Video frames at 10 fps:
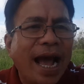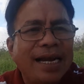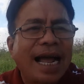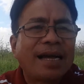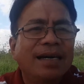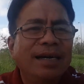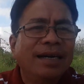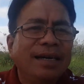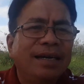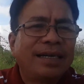vợ anh ra cửa
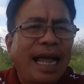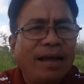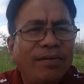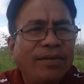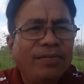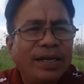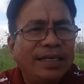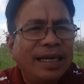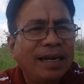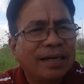à, ra, ra à,